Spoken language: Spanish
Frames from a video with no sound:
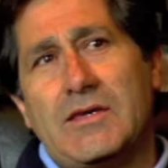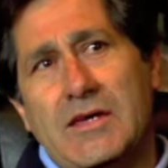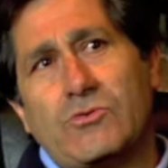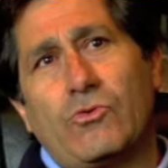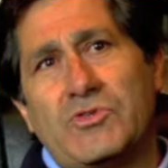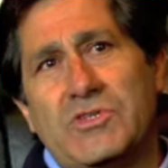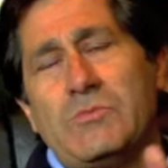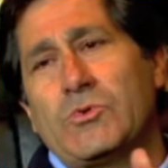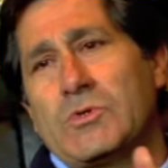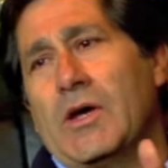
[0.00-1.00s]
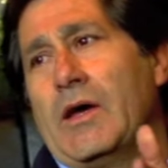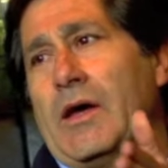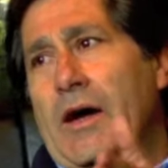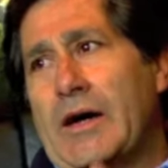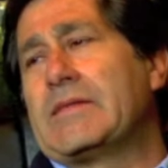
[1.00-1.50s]
Y eso lo hicimos
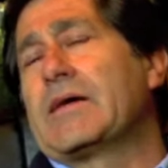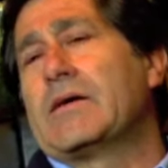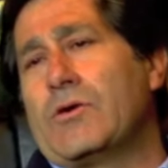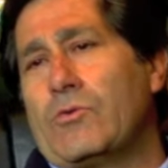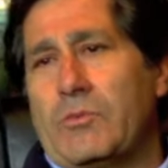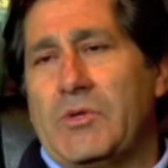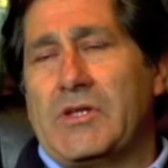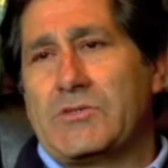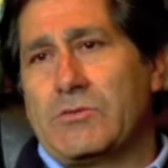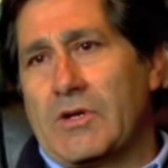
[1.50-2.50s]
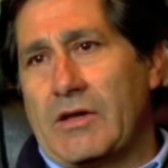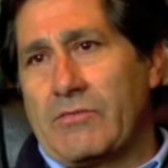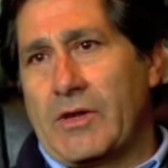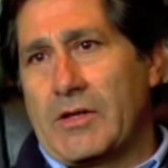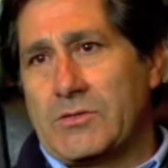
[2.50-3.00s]
hasta que llegó una invitación de la
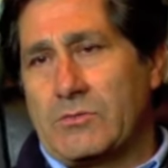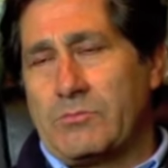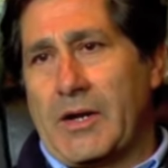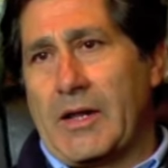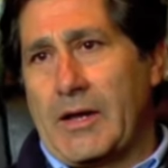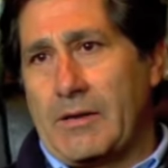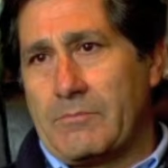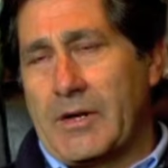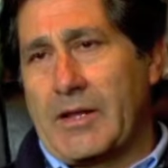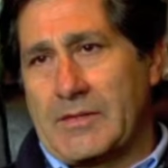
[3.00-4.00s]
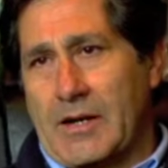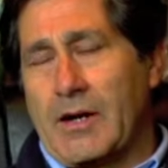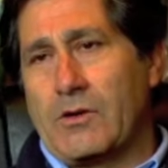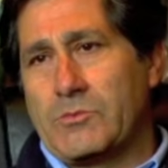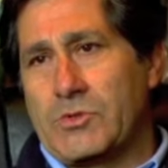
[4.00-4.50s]
federación para, para entrar a
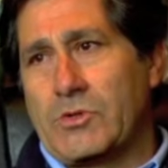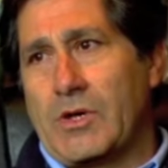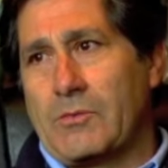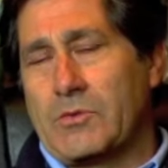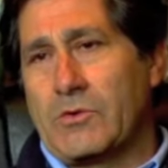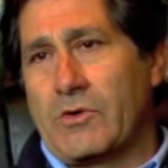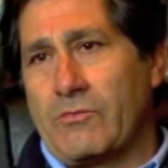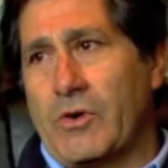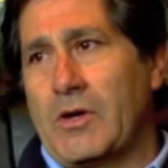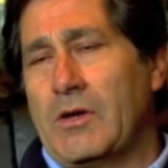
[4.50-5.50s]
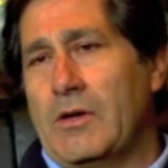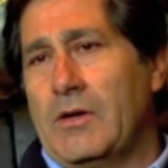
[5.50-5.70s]
la comisión de árbitros, que fue